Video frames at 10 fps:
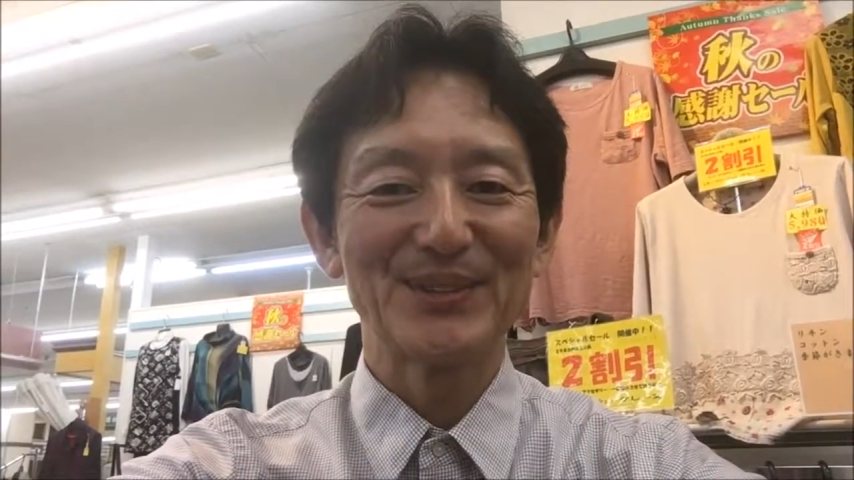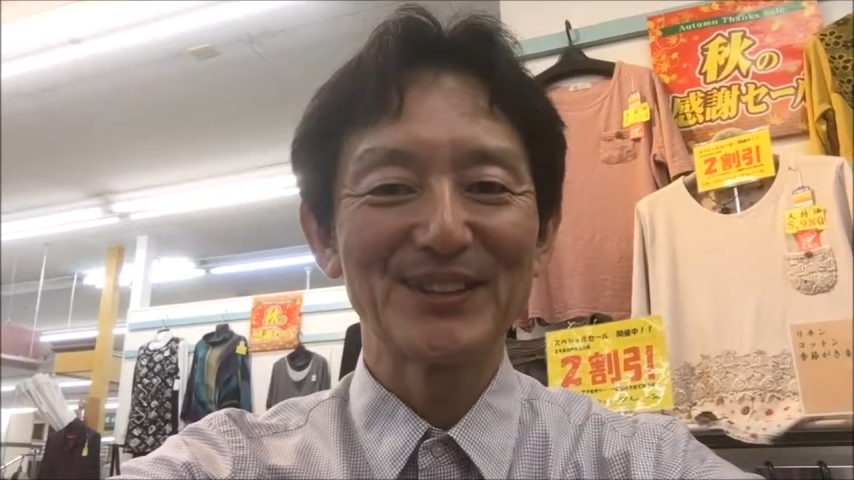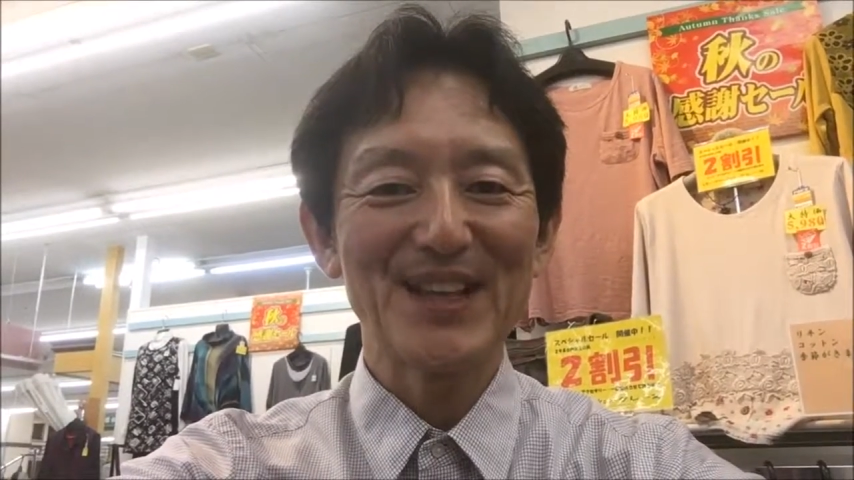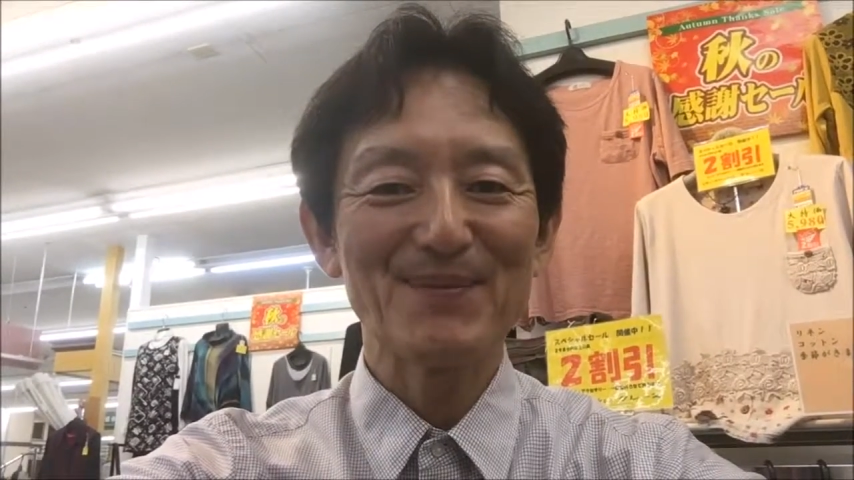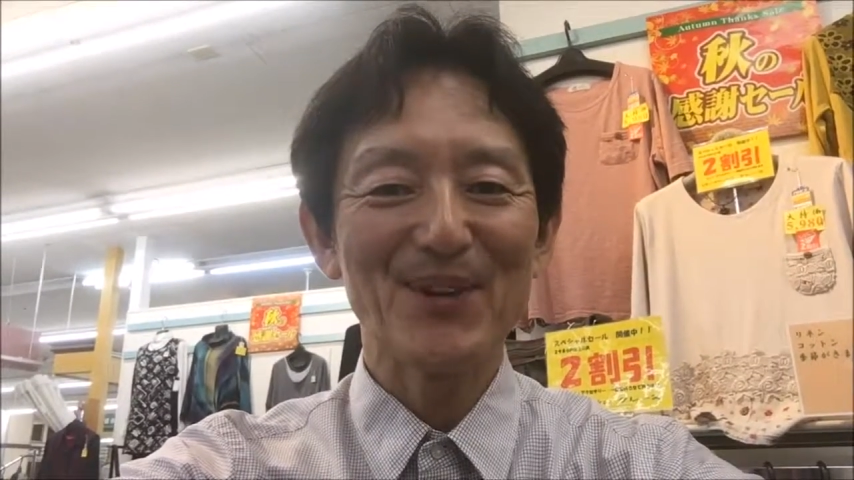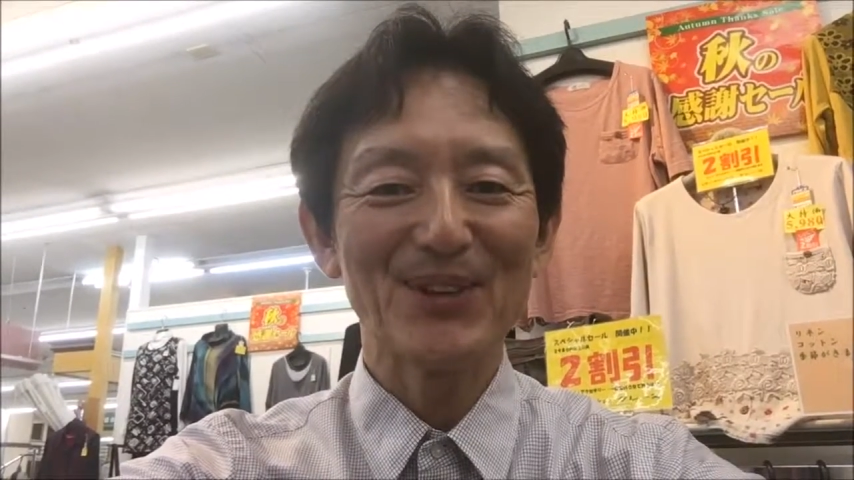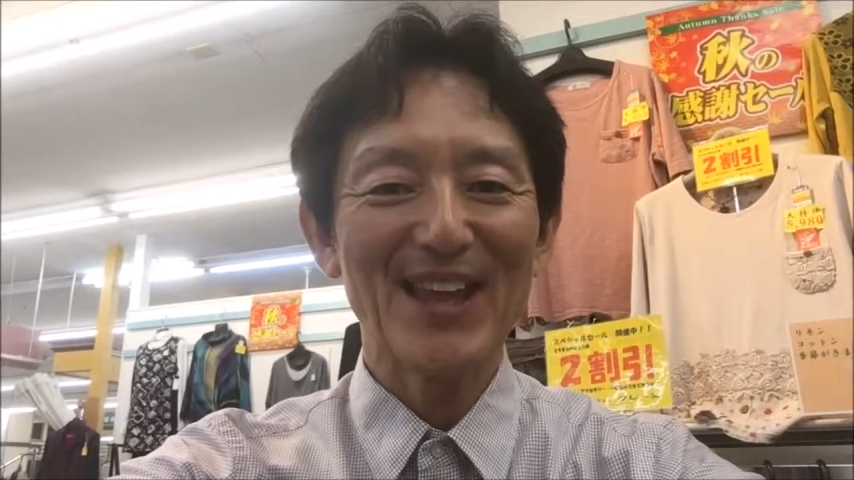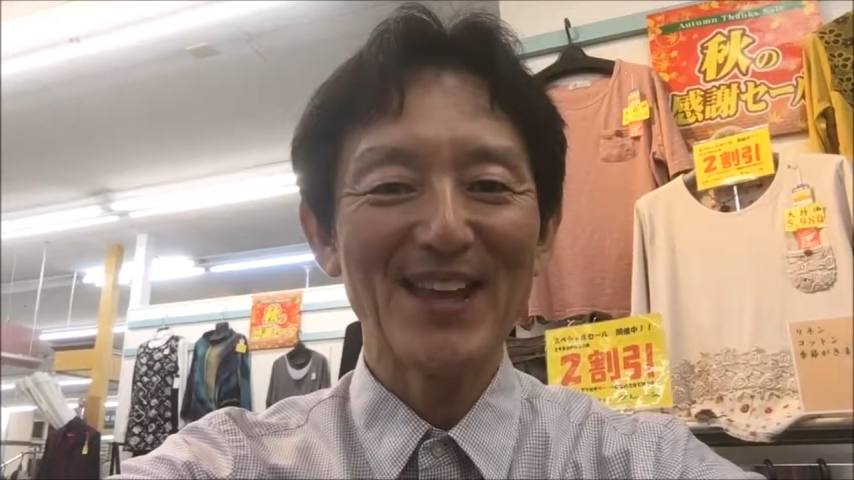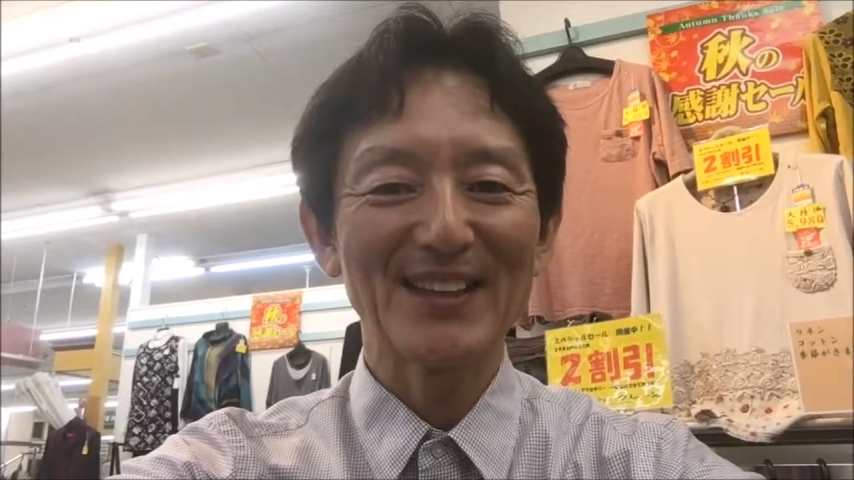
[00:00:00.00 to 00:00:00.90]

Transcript: 服専門店